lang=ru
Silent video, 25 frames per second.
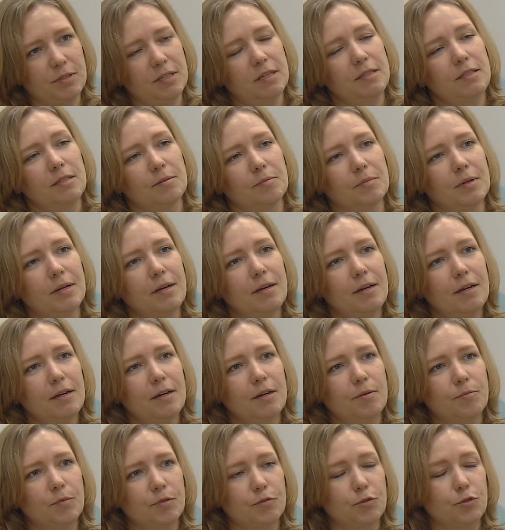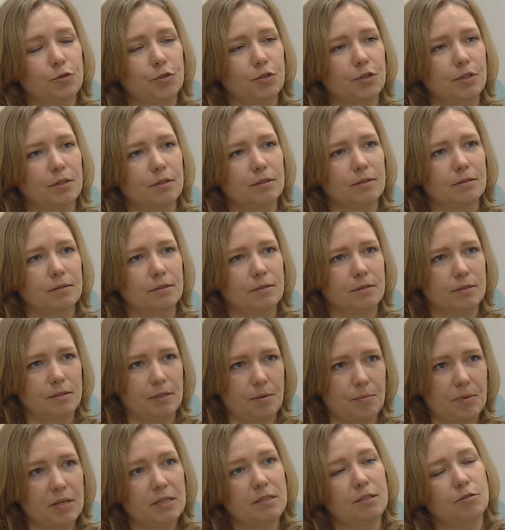детям мы в итоге
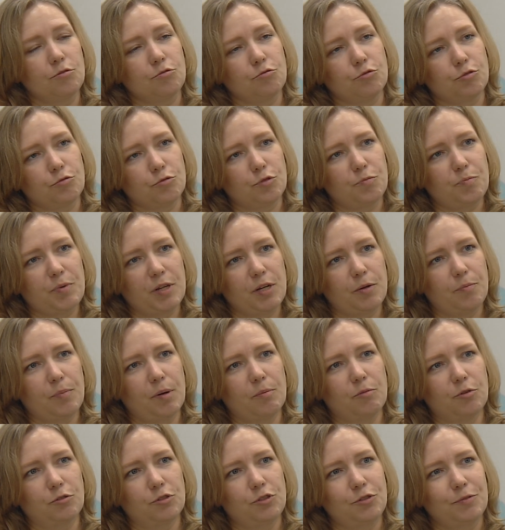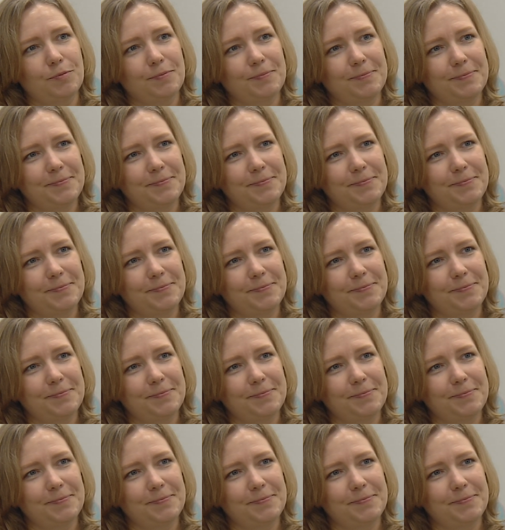за месяц уже успели помочь.